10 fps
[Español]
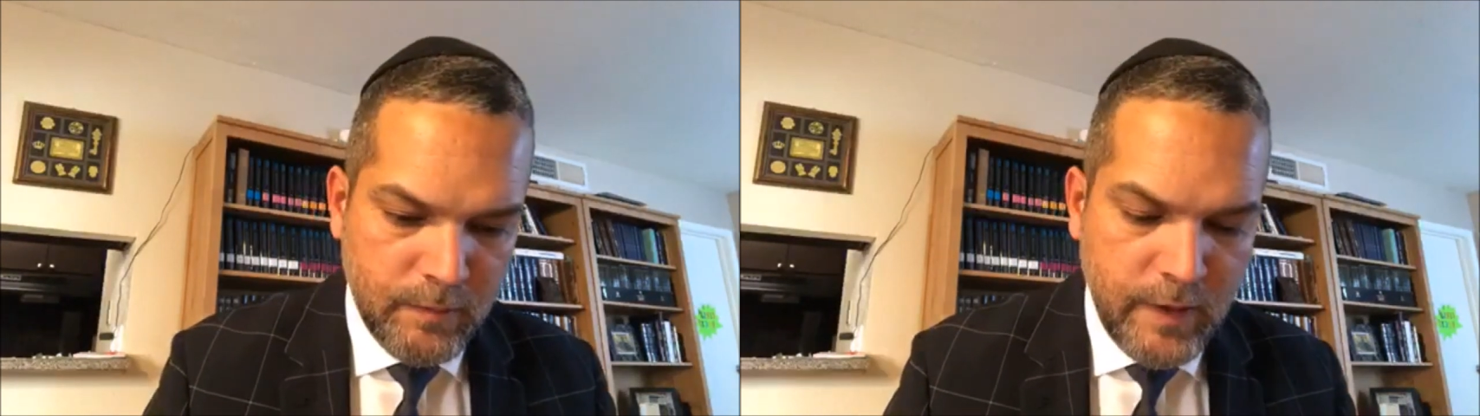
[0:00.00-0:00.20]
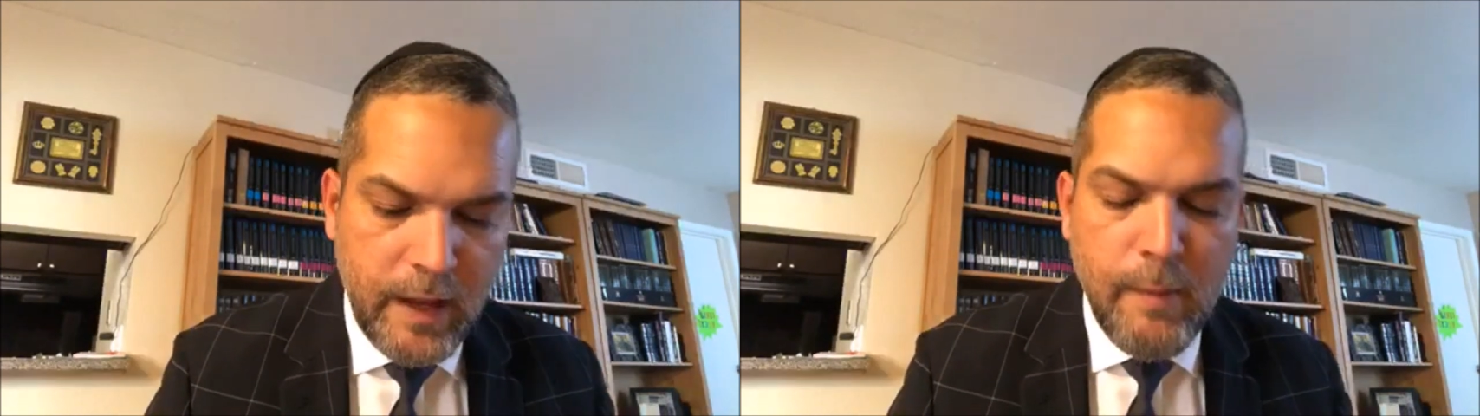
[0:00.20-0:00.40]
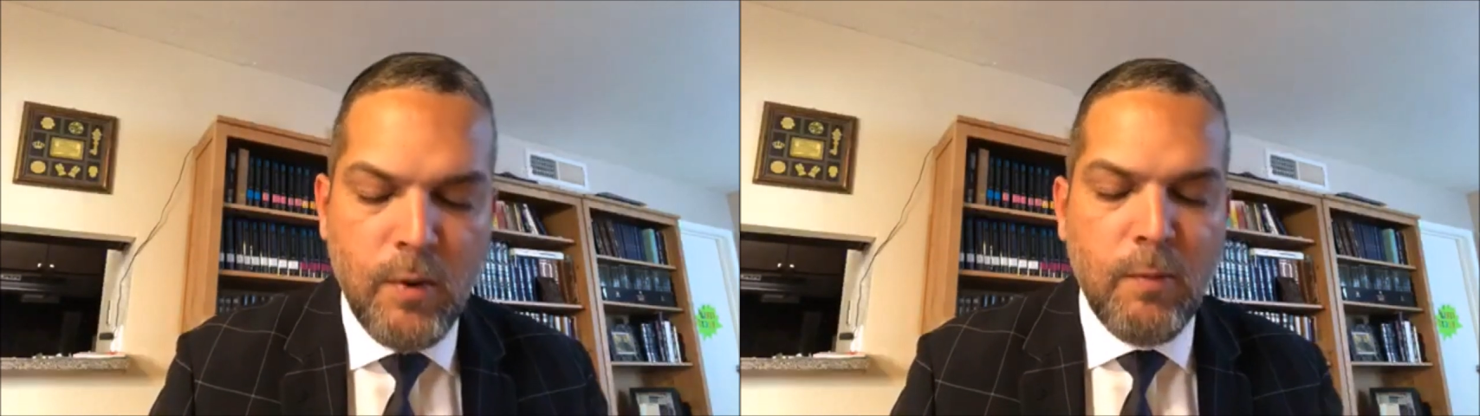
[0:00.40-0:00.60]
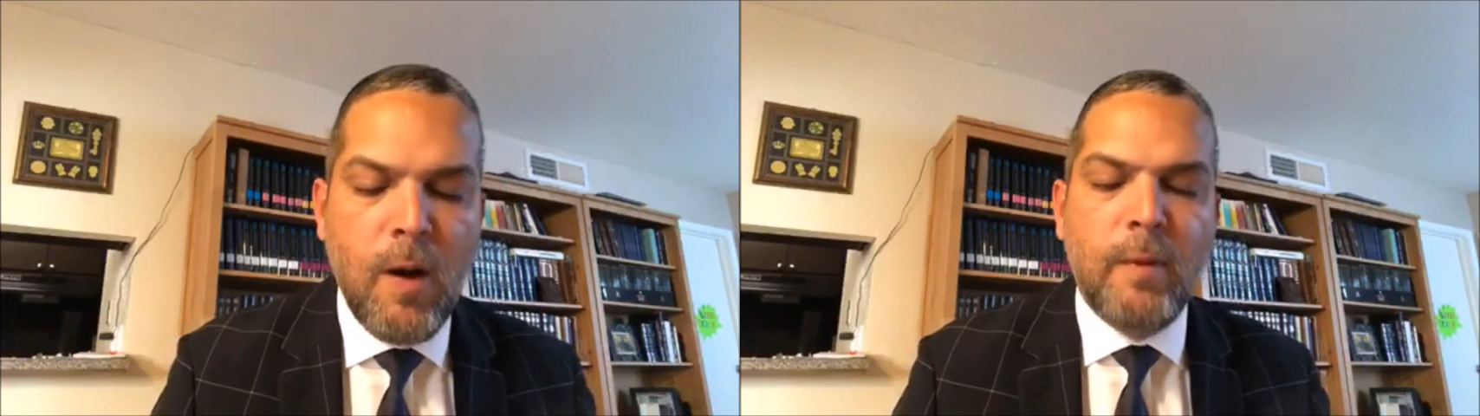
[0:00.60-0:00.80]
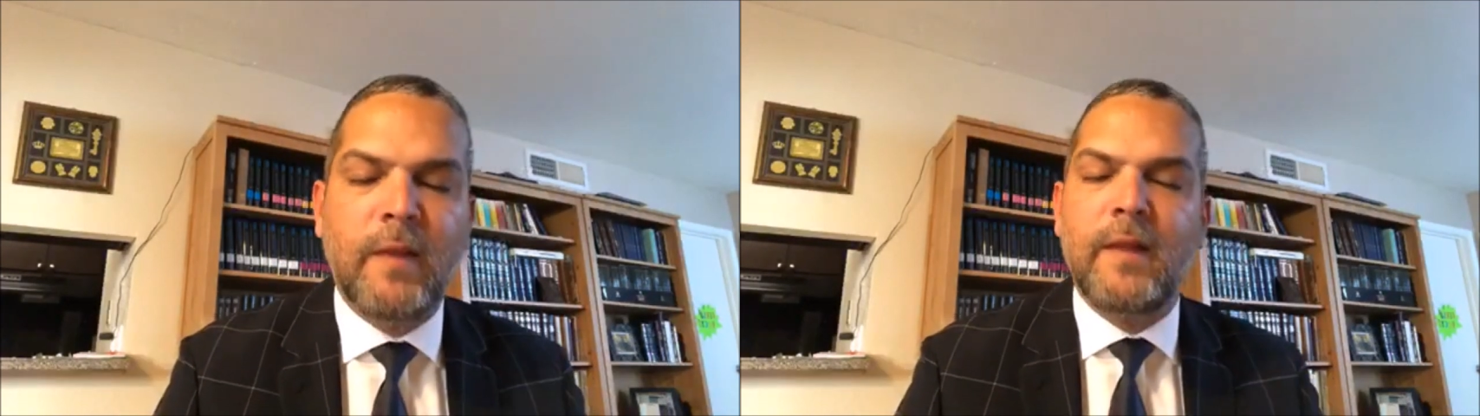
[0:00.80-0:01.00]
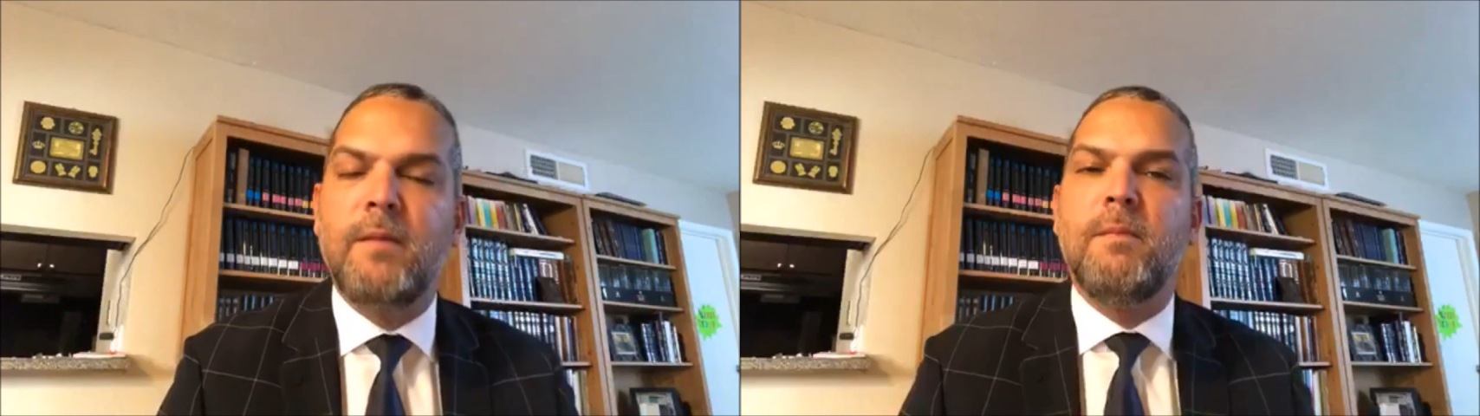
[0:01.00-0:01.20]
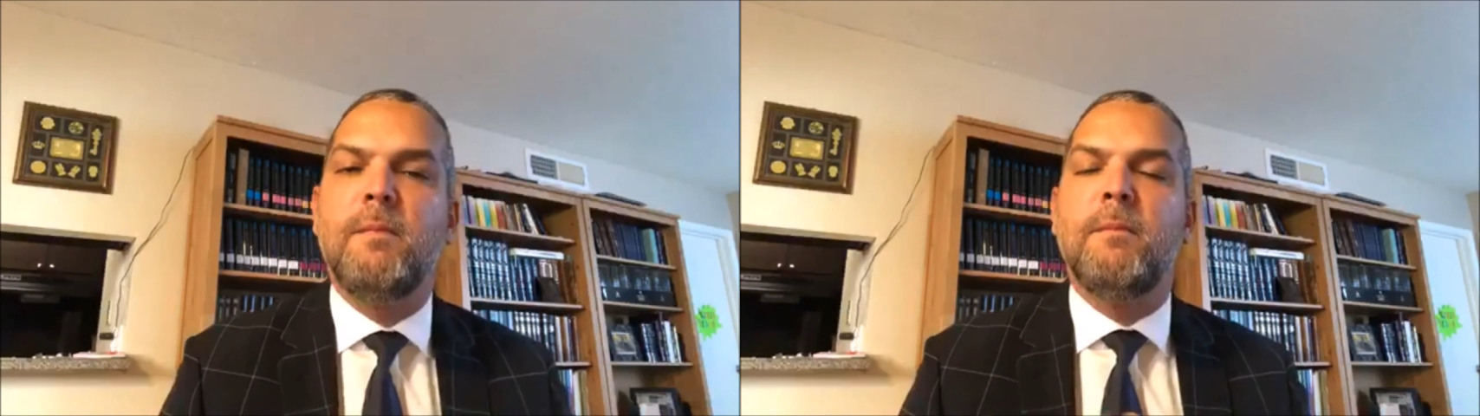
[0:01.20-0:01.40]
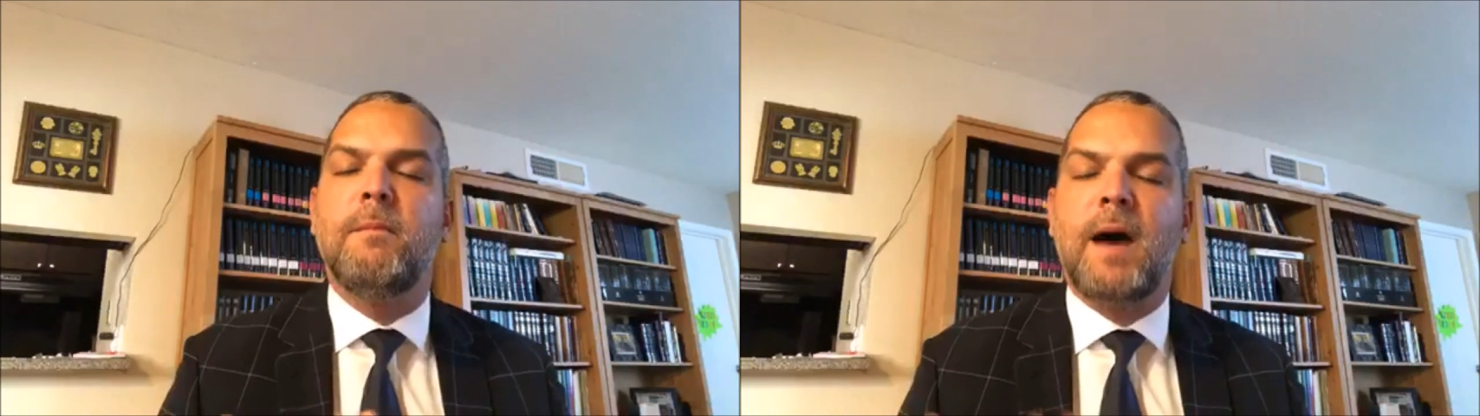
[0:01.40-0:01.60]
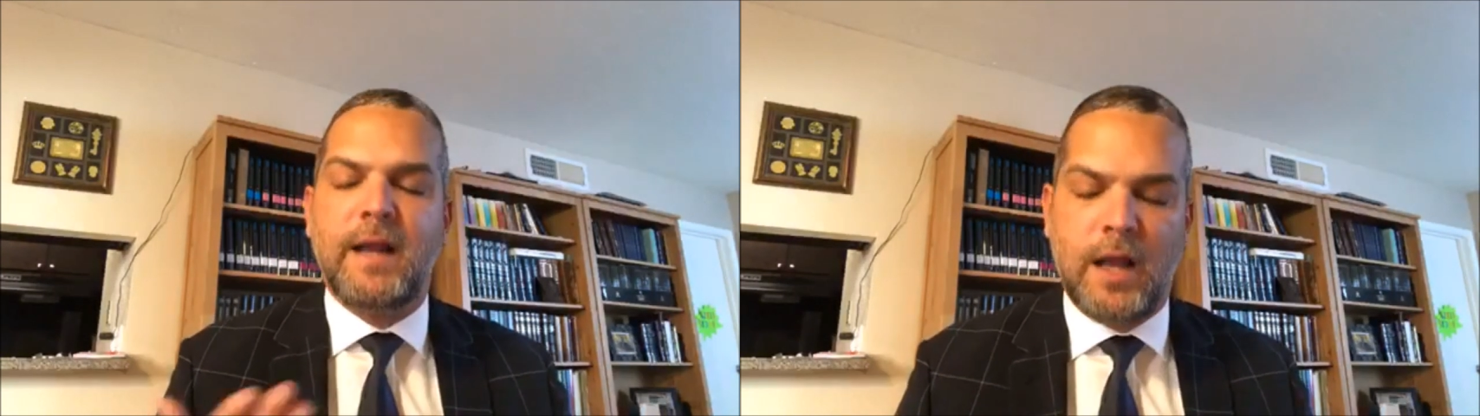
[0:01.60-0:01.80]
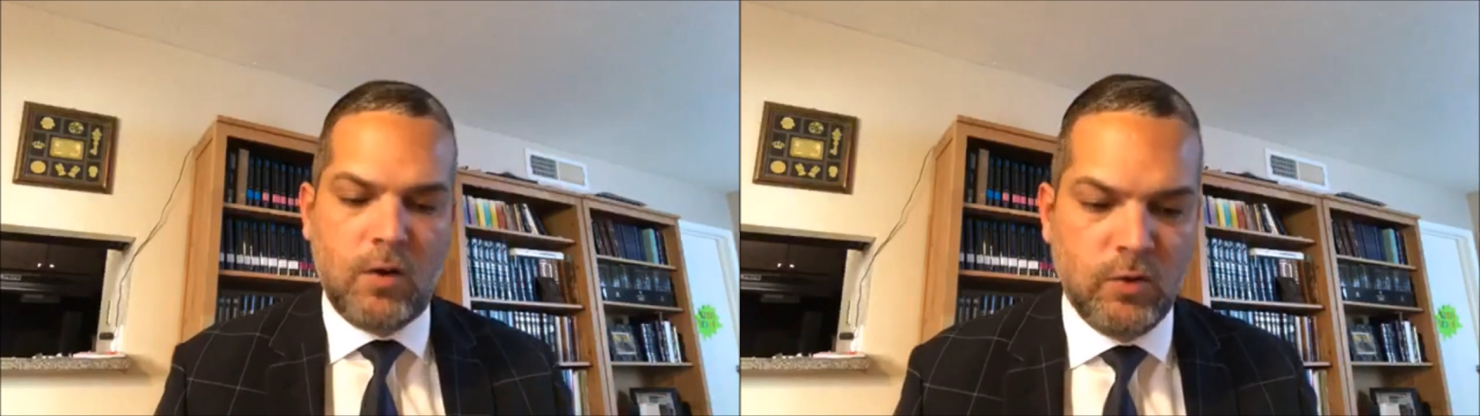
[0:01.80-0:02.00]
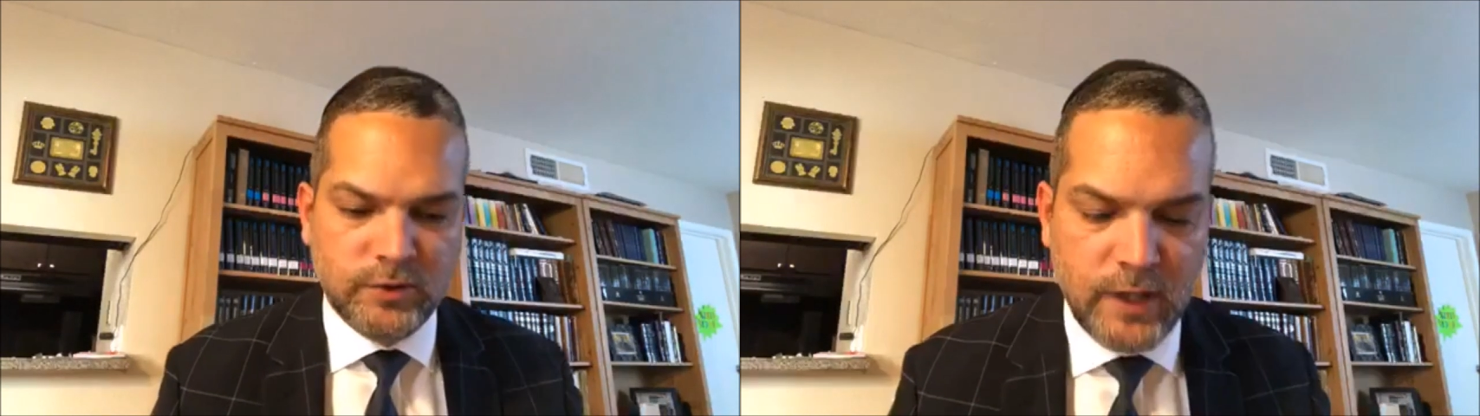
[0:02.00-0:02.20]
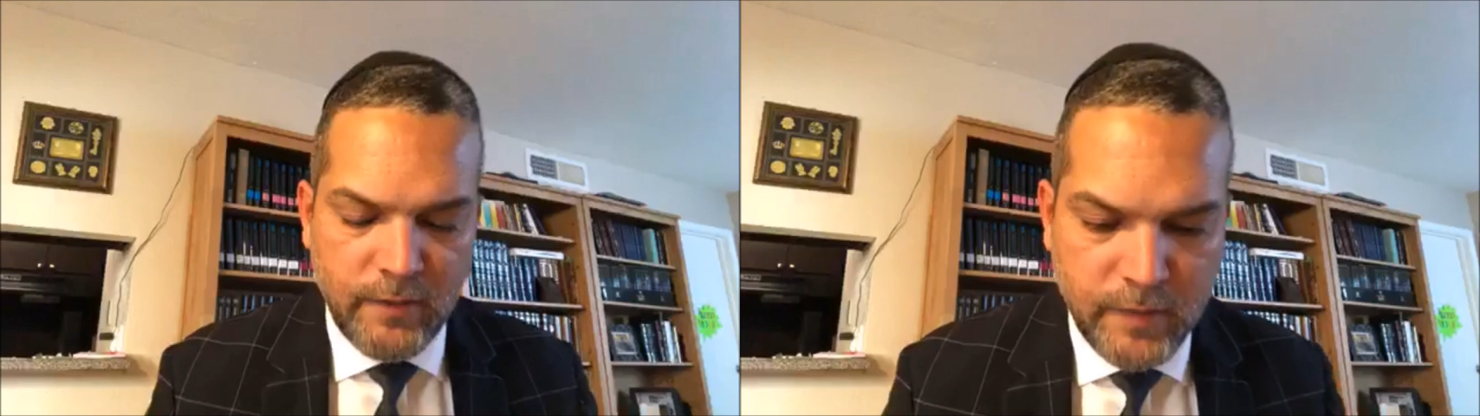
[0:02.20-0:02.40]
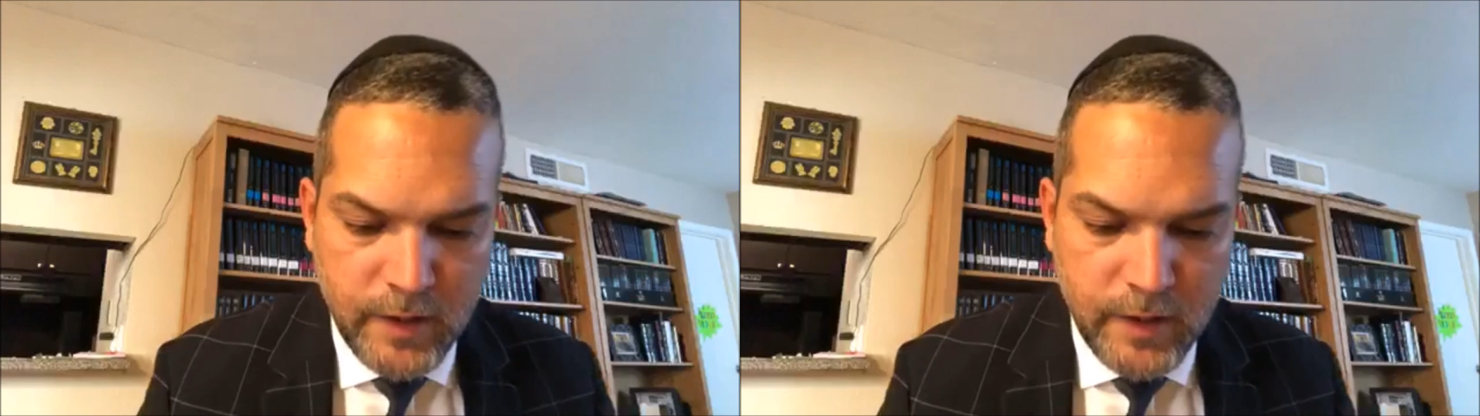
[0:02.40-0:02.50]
De aquí podemos aprender varias cosas.